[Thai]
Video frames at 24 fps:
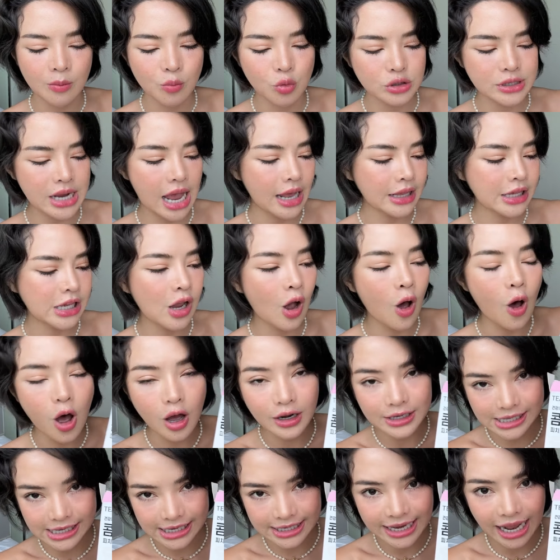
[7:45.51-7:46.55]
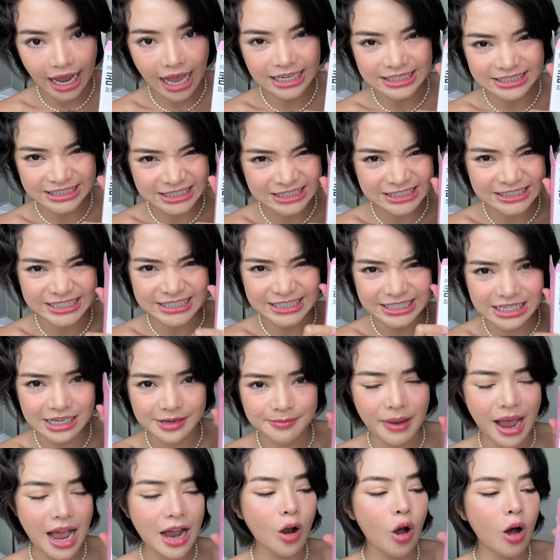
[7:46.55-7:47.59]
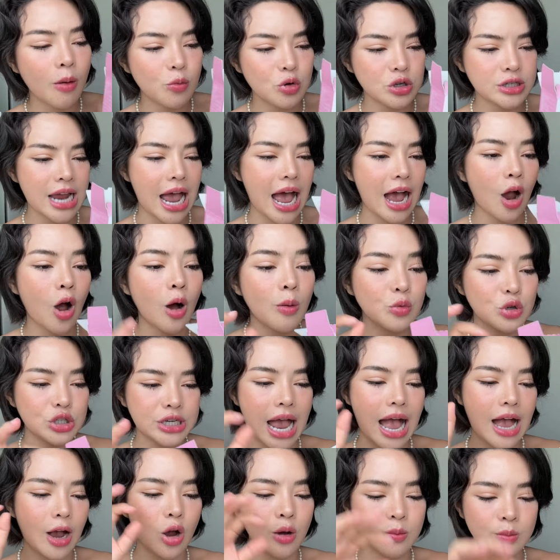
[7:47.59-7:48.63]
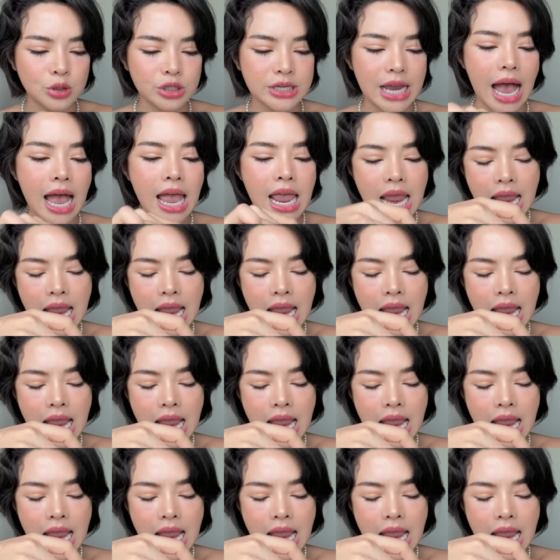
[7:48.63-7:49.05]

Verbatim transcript: มบูชายี่ห้อนี้นะคะ คือดีมากคัมบูชาคัมบูชาคัมบูชา